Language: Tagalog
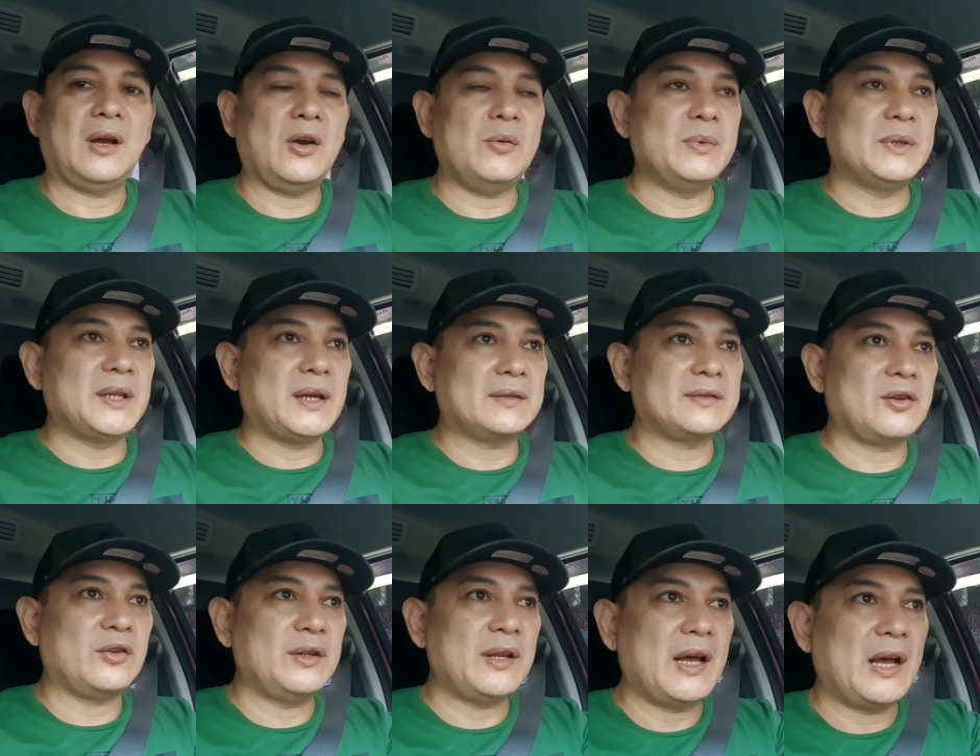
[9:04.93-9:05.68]
Ako
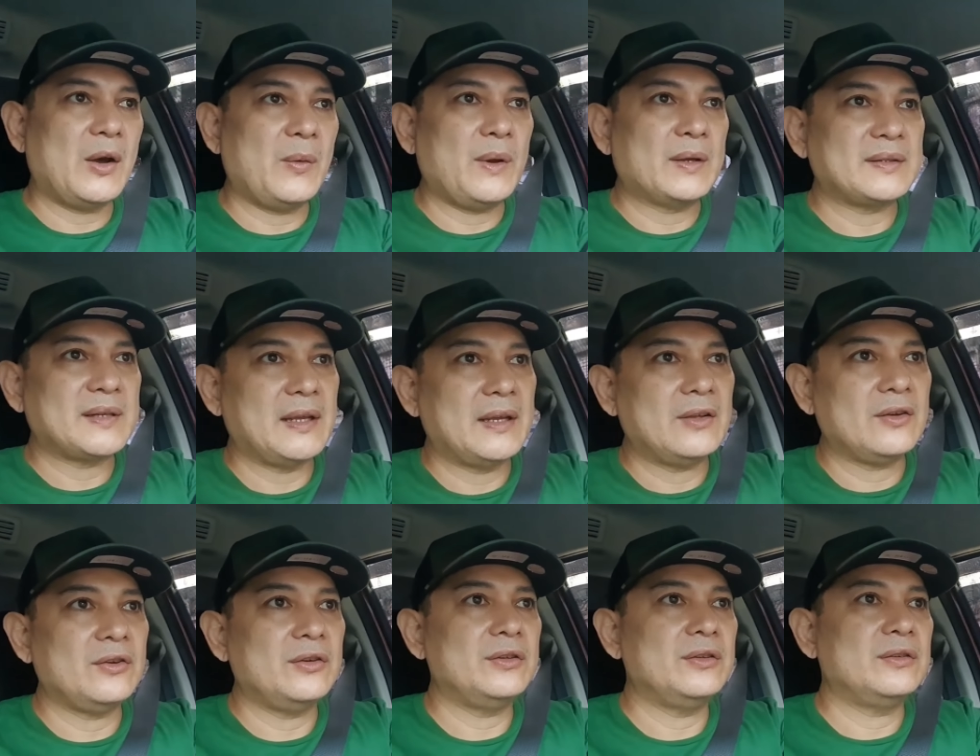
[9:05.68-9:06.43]
madalas ako nahawa sa
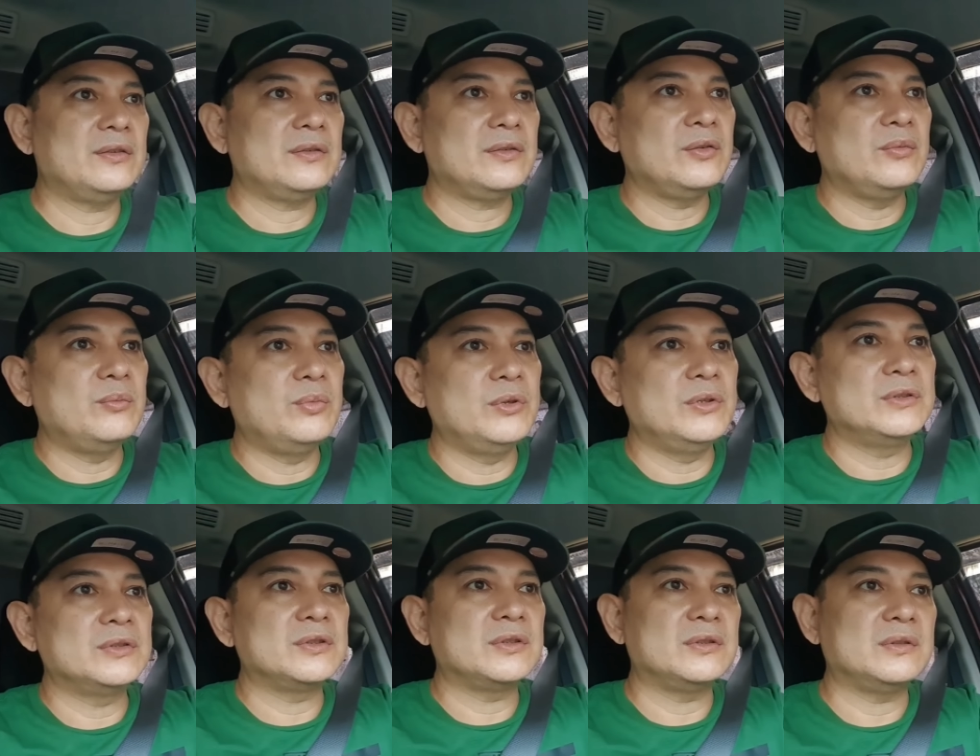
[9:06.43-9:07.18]
anak ko, no? yung
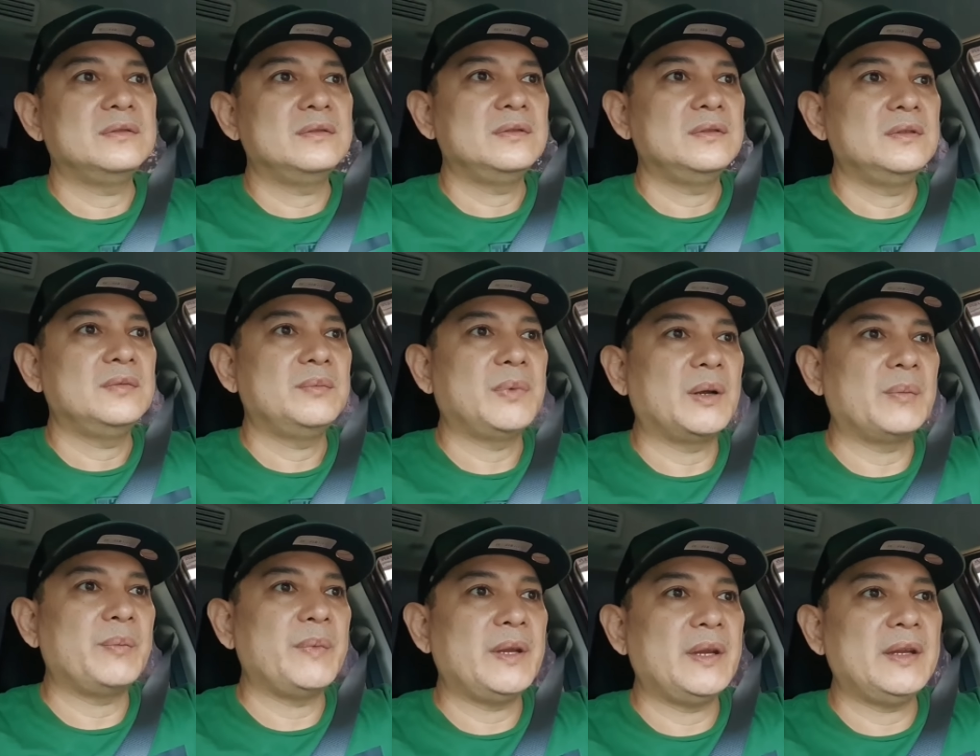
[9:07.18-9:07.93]
bunso.
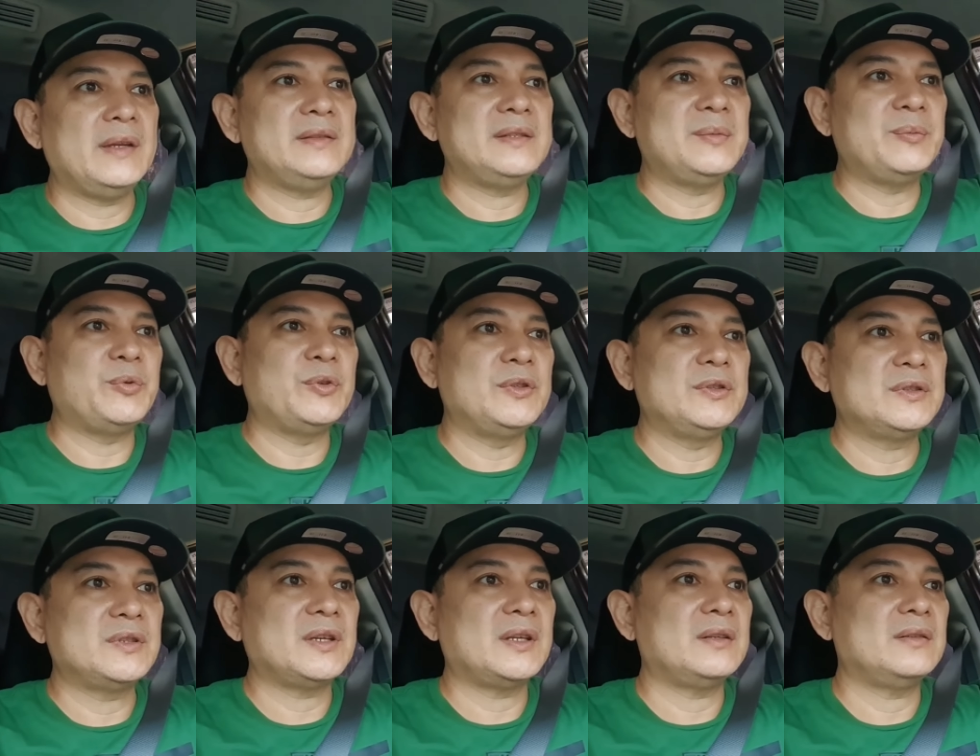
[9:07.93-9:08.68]
Pag may sipon
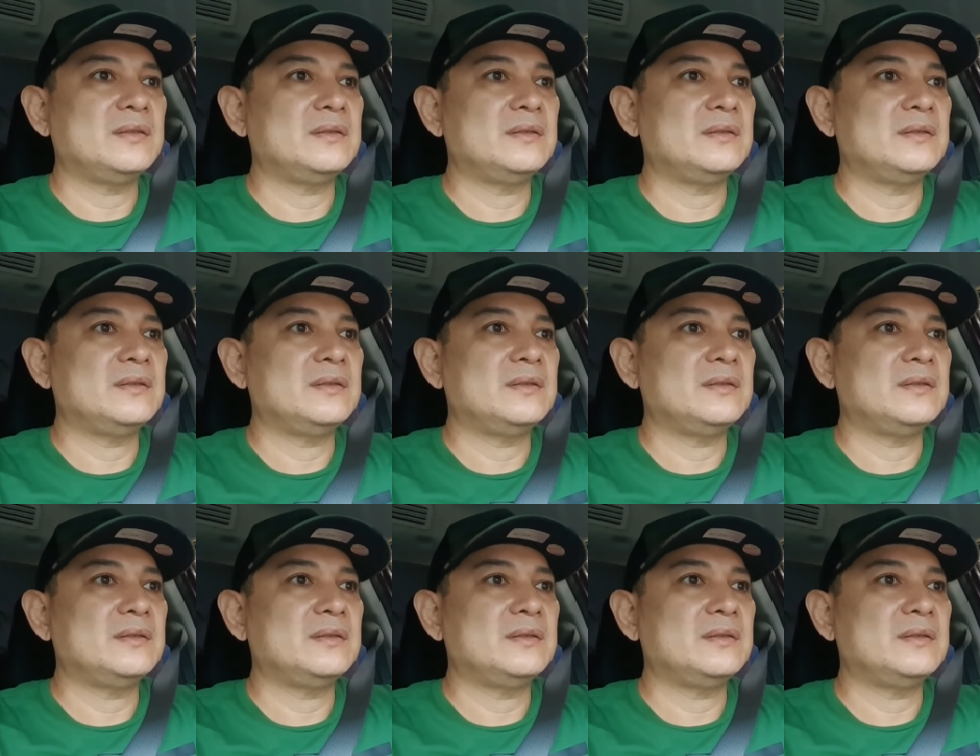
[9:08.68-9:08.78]
siya.